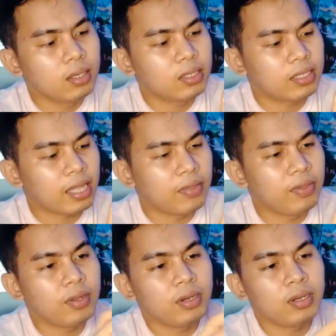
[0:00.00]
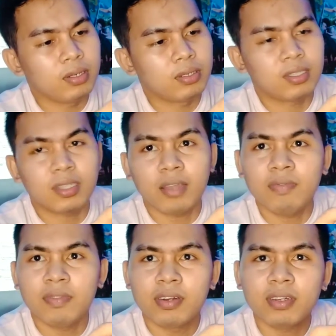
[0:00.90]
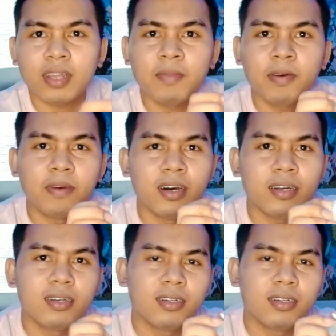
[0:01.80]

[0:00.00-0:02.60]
standard standard tama ba